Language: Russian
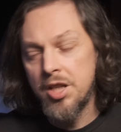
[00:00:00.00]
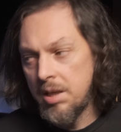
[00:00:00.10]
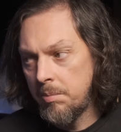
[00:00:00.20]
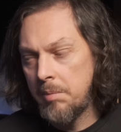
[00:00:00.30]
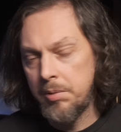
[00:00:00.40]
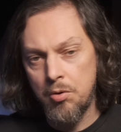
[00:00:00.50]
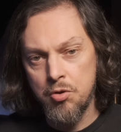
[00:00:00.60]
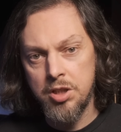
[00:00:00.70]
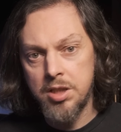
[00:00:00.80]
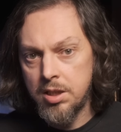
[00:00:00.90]
крепко
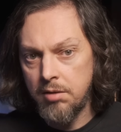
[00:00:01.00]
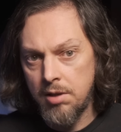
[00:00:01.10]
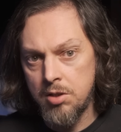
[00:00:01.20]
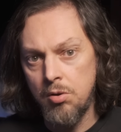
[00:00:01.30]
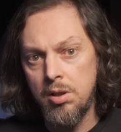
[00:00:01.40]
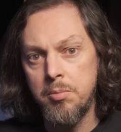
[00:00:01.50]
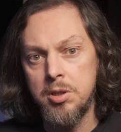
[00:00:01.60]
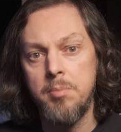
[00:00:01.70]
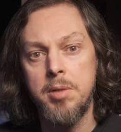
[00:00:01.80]
подружиться с Эверсоло после